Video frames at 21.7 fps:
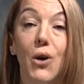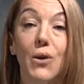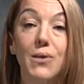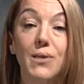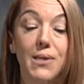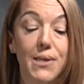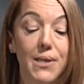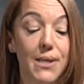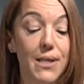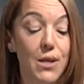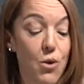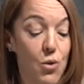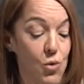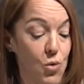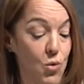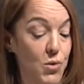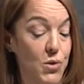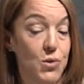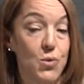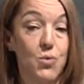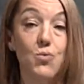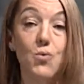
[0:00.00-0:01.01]
si on
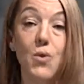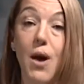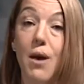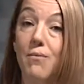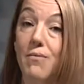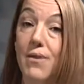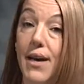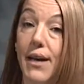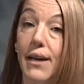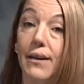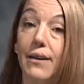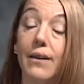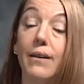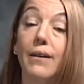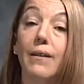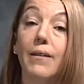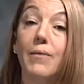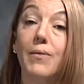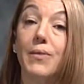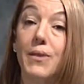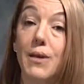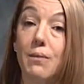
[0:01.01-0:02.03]
continue avec
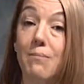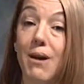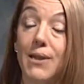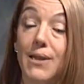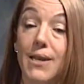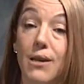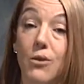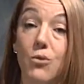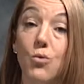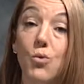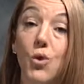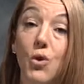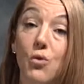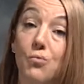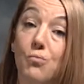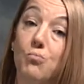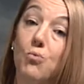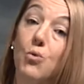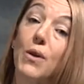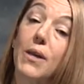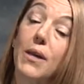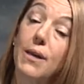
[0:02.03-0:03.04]
des matériaux que
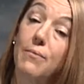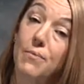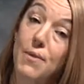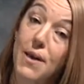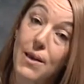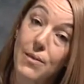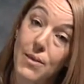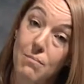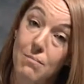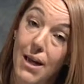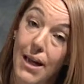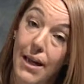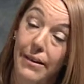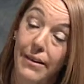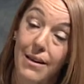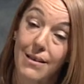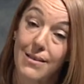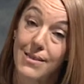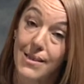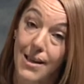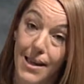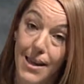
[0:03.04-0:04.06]
vous pourriez faire des
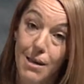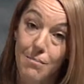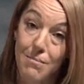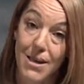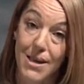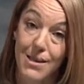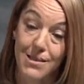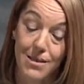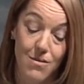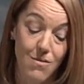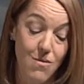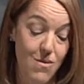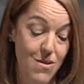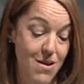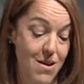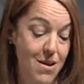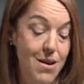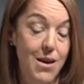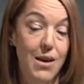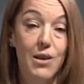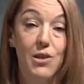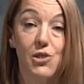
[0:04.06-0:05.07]
maracas à la maison,
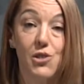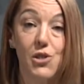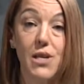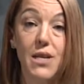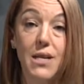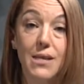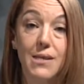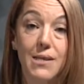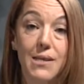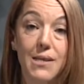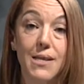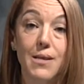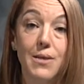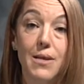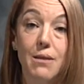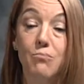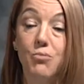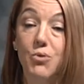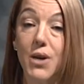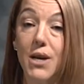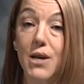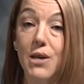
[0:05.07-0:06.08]
j'ai ici
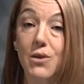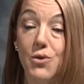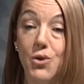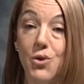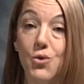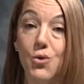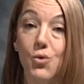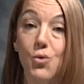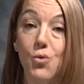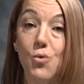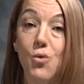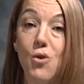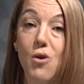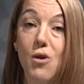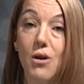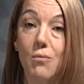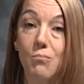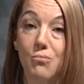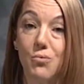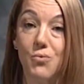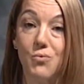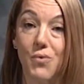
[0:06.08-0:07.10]
des bouteilles de
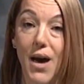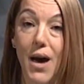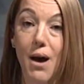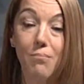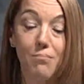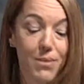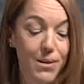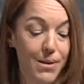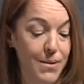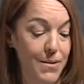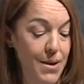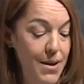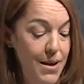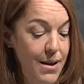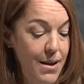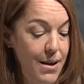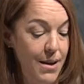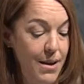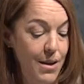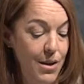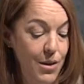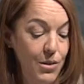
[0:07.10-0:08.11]
yogourt buvable
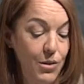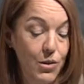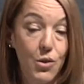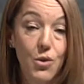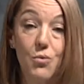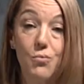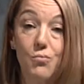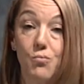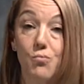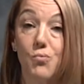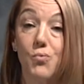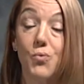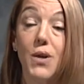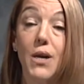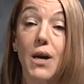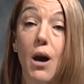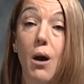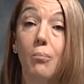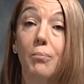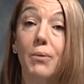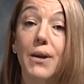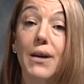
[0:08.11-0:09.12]
que vous pouvez
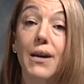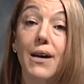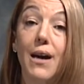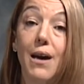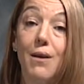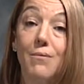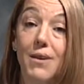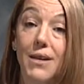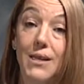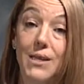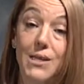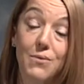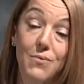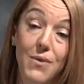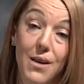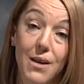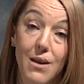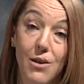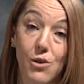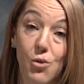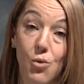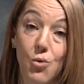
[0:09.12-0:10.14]
remplir avec
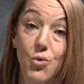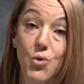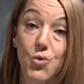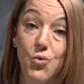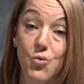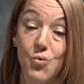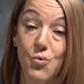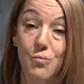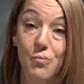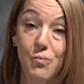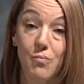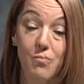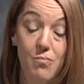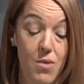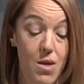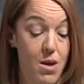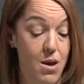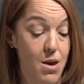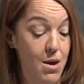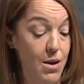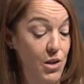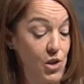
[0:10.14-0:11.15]
différents contenus.
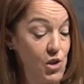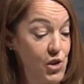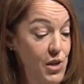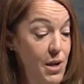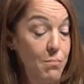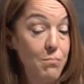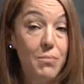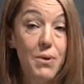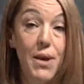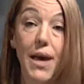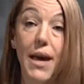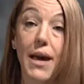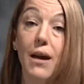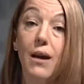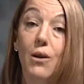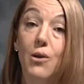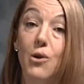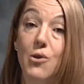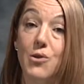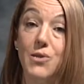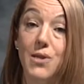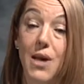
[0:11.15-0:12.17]
J'aime bien
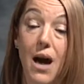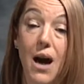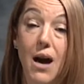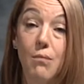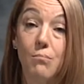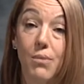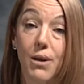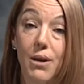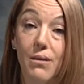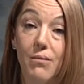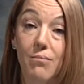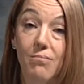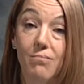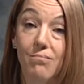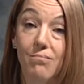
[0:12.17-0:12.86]
le sable,